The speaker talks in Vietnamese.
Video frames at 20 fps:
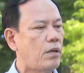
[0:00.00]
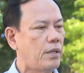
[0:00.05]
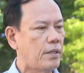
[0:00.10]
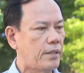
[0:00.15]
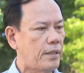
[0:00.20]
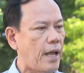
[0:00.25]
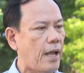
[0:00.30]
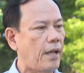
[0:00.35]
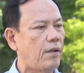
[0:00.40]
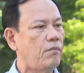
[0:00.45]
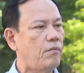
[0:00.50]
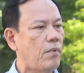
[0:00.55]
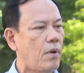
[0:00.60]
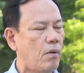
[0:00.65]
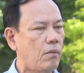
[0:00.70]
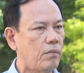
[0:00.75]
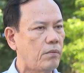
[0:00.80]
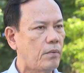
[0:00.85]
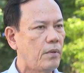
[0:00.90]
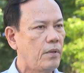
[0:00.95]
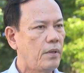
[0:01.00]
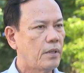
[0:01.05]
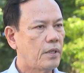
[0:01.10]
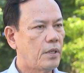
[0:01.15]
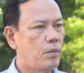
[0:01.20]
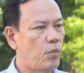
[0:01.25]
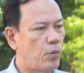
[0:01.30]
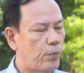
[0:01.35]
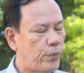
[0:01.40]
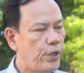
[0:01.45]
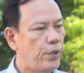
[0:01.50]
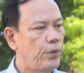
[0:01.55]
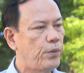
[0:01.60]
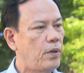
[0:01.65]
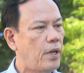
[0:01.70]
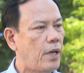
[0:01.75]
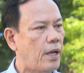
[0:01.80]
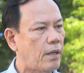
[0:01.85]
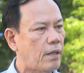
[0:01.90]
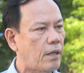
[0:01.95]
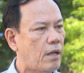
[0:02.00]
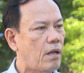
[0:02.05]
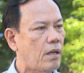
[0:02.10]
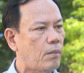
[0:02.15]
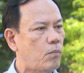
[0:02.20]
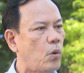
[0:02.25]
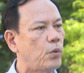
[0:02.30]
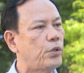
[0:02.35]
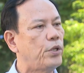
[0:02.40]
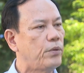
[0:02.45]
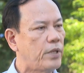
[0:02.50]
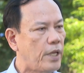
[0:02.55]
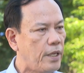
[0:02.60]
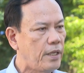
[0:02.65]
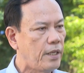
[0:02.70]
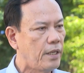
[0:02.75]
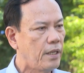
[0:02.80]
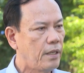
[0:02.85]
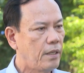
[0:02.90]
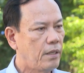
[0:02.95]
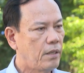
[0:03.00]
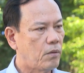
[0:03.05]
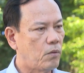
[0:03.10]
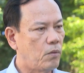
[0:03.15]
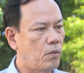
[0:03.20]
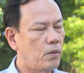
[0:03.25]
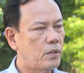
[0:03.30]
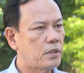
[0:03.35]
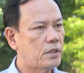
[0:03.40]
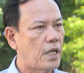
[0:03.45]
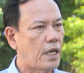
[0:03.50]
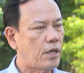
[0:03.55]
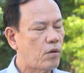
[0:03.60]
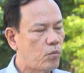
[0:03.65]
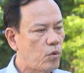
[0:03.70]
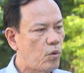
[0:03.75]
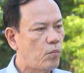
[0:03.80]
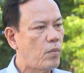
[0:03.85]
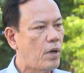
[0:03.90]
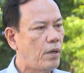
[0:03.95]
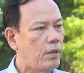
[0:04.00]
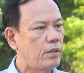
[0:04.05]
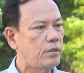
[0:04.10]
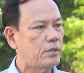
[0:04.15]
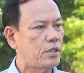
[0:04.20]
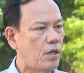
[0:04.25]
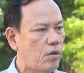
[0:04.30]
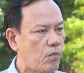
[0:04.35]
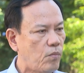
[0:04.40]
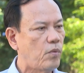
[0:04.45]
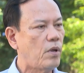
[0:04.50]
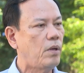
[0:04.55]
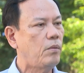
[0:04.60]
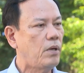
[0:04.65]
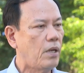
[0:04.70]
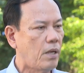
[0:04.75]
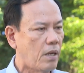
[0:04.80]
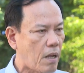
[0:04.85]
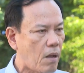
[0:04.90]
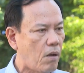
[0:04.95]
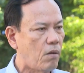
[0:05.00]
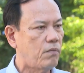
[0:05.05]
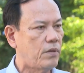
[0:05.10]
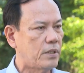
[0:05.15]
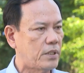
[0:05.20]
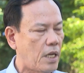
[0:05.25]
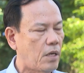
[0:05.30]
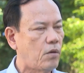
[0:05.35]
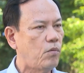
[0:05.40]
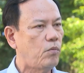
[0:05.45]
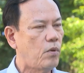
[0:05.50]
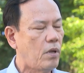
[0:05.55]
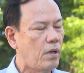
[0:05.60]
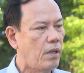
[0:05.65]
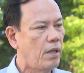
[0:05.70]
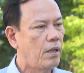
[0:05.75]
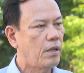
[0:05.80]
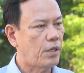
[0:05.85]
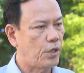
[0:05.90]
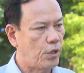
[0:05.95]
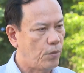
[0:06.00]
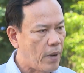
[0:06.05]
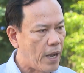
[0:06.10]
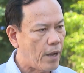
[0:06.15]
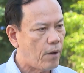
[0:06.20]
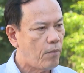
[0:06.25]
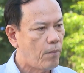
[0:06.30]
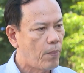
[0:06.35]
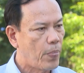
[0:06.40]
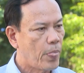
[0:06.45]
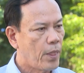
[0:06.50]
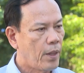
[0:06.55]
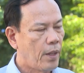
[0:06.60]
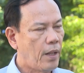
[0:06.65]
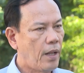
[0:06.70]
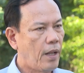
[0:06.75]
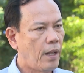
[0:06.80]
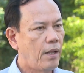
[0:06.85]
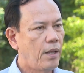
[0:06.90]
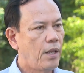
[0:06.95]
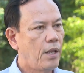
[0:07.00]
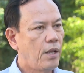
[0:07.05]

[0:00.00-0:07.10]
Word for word: cái thẳng vào cái mục tiêu là các bộ tiêu chí của xã nông thôn mới, xã nông thôn nâng cao và xã nông thôn kiểu mẫu. À,